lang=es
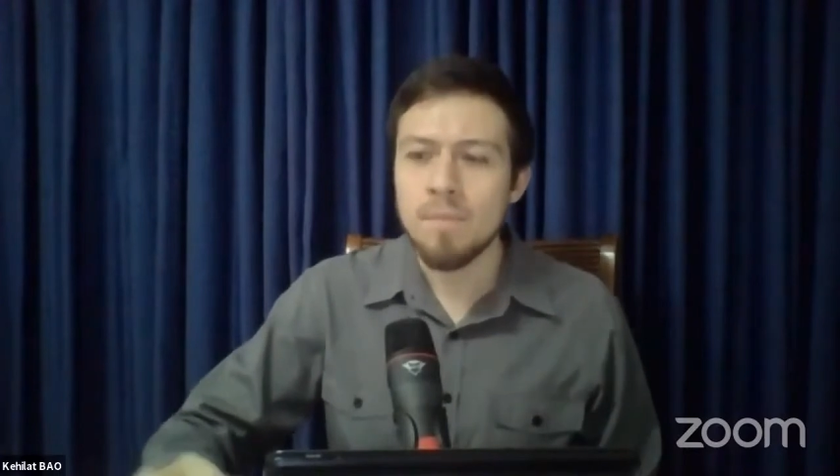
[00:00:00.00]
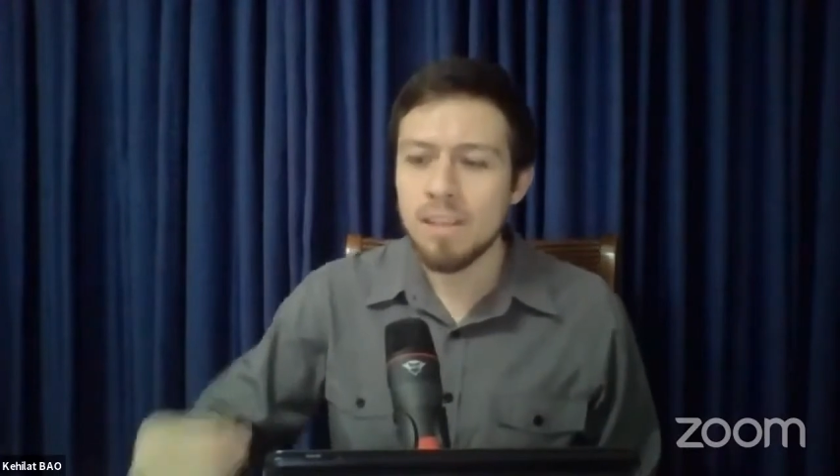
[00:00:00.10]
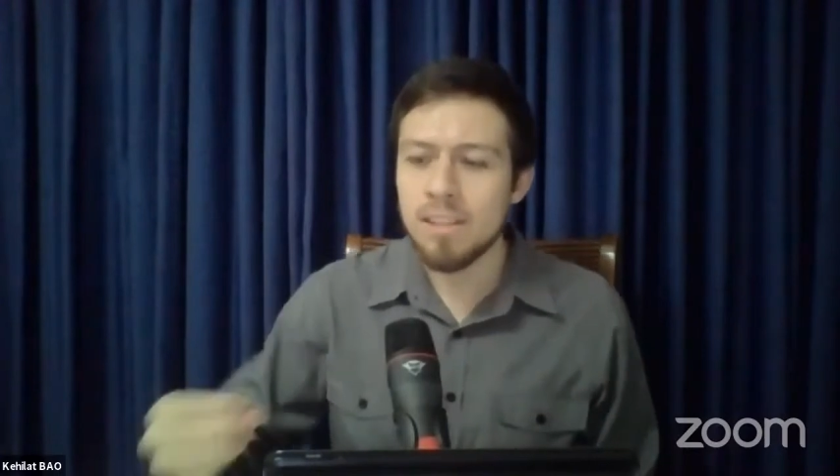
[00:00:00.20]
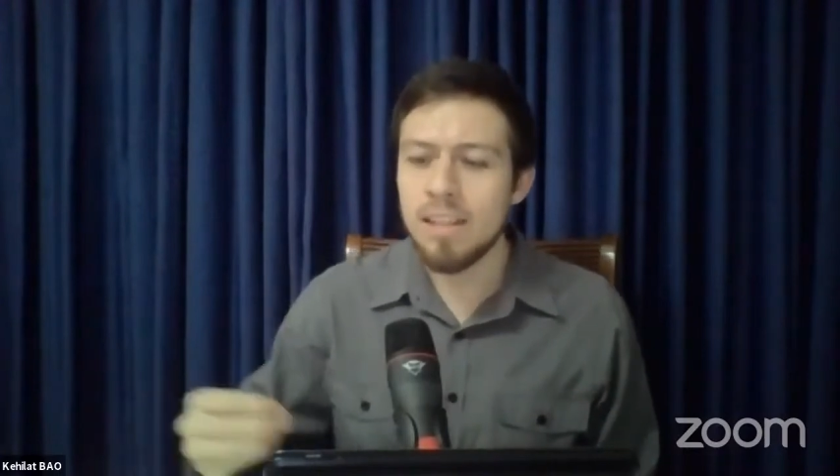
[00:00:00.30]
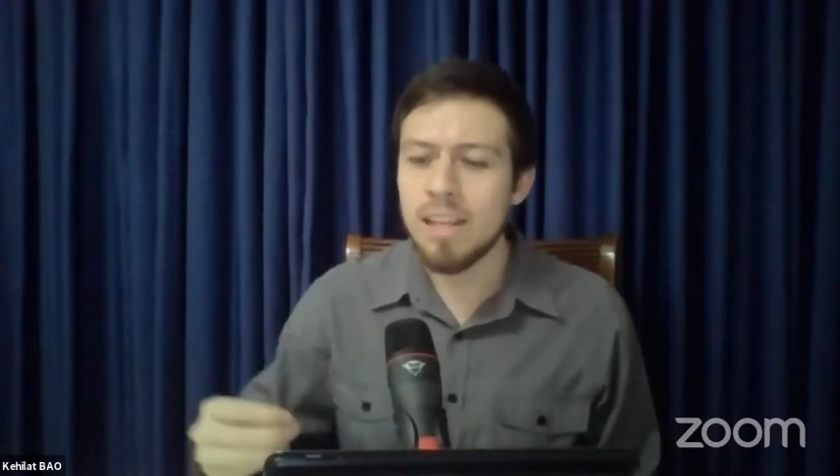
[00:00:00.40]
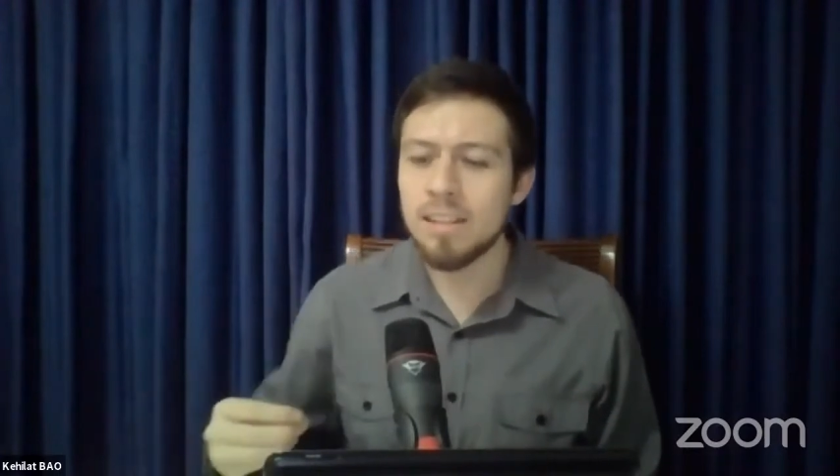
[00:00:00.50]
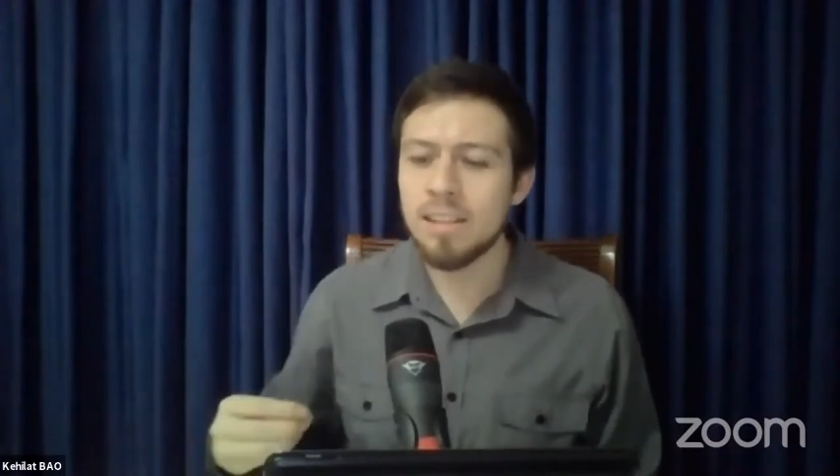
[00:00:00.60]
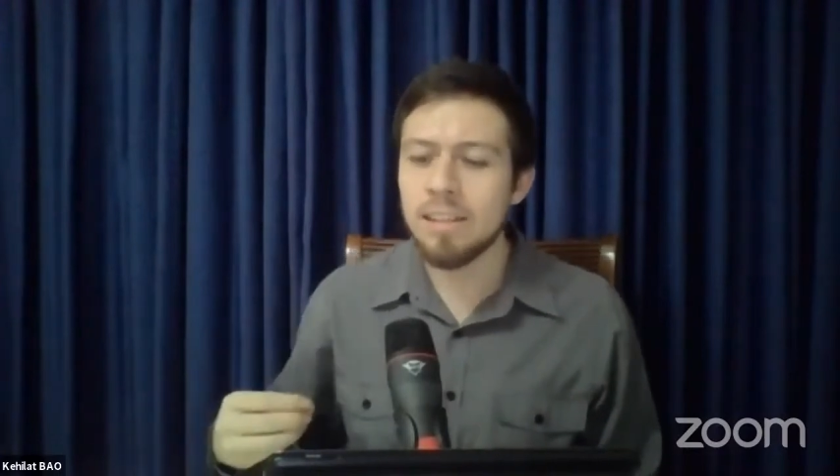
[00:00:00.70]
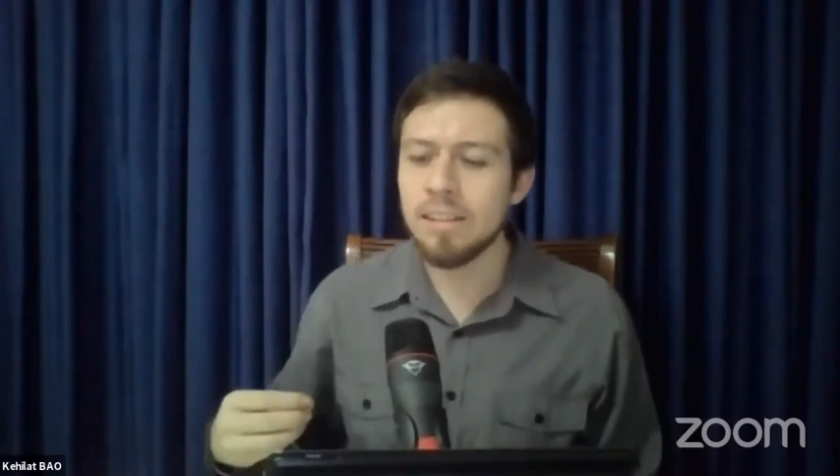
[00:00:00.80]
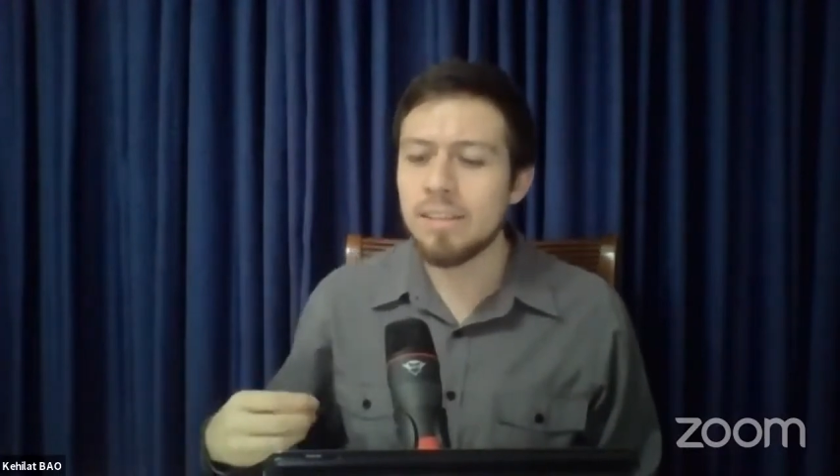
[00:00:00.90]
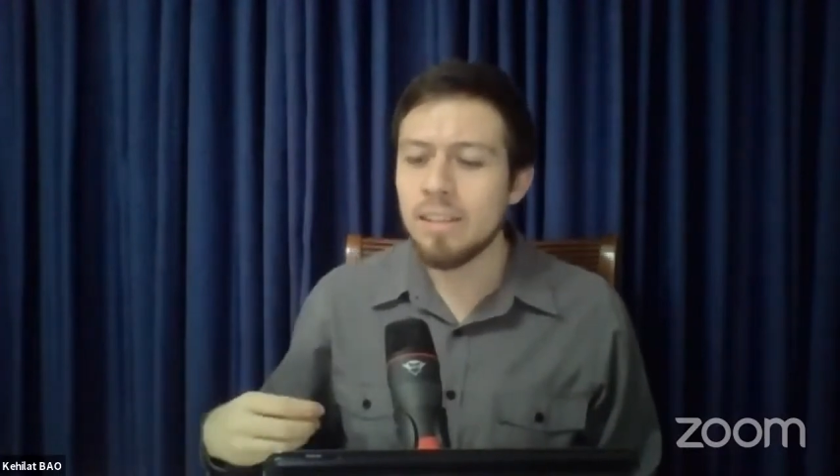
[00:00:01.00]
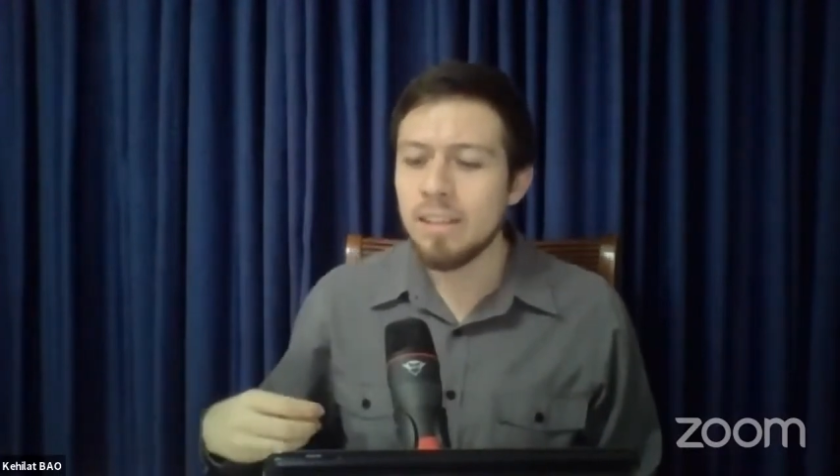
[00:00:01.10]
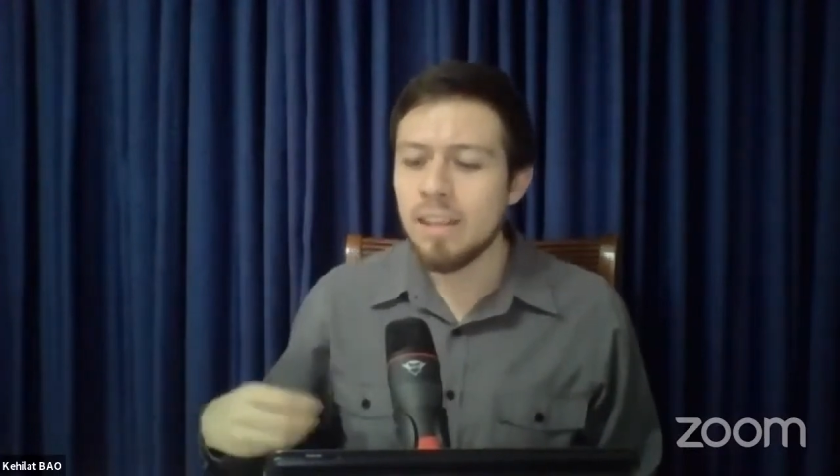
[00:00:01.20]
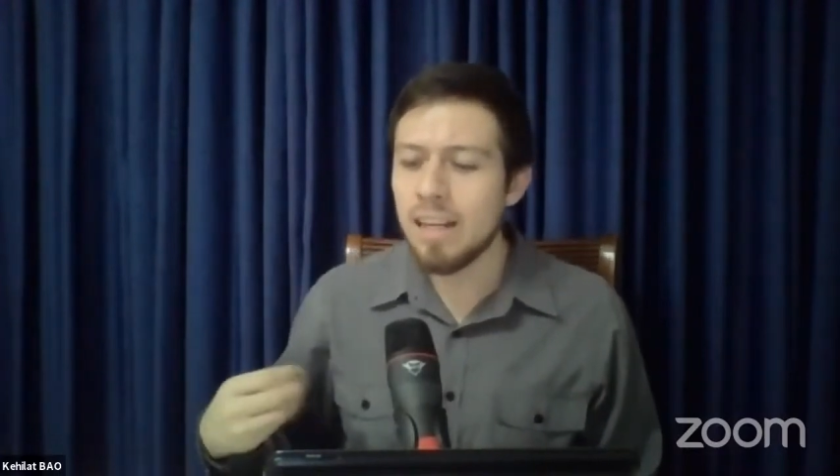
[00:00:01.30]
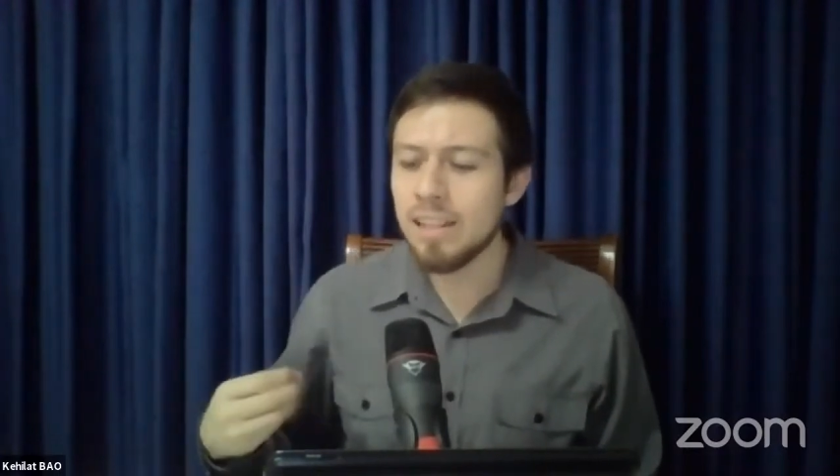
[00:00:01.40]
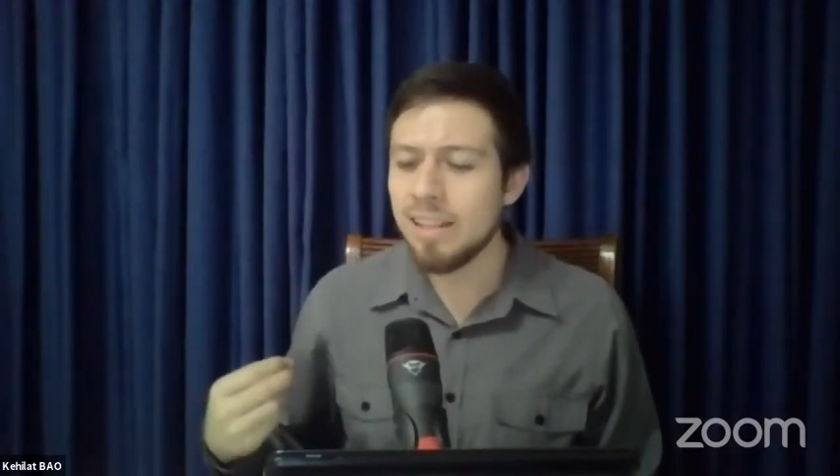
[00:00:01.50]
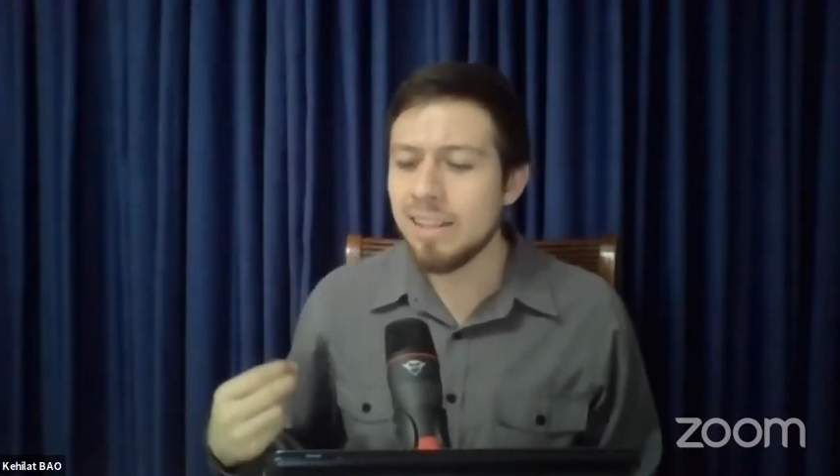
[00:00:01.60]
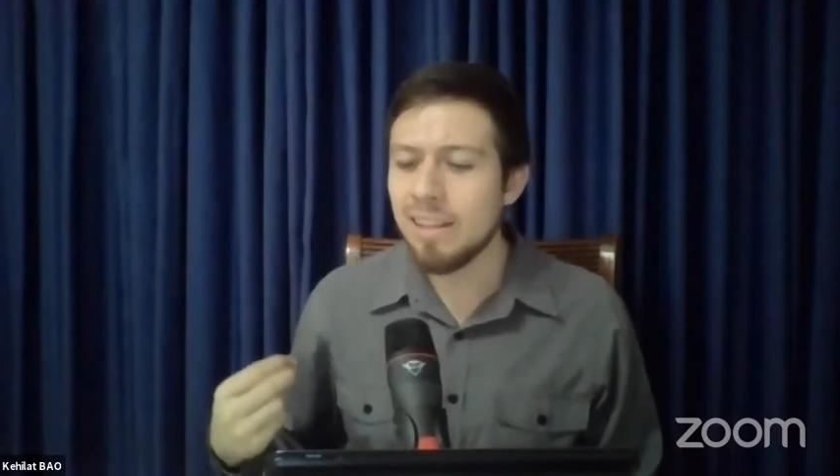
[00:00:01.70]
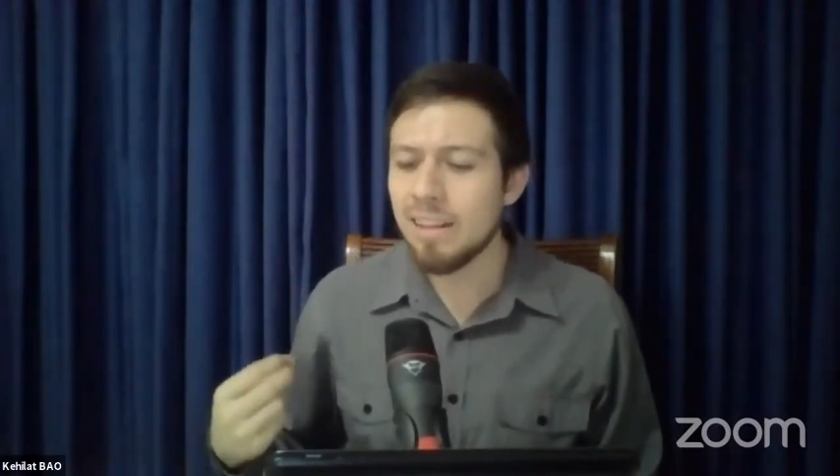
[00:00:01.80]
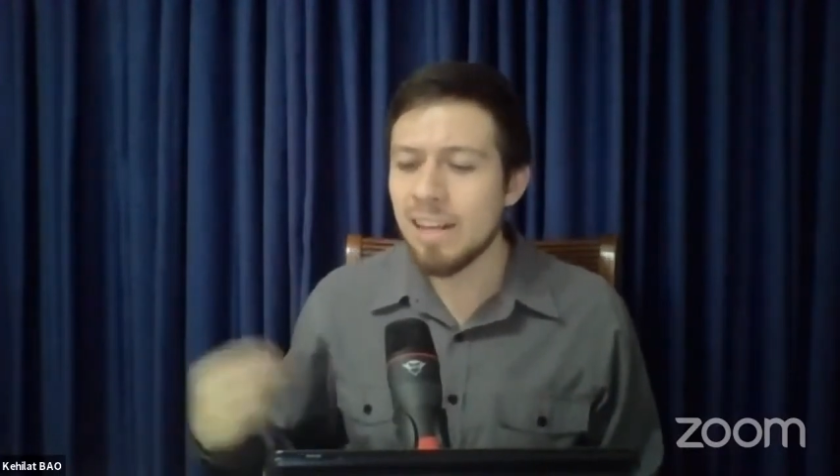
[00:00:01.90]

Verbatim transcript: y al que, al que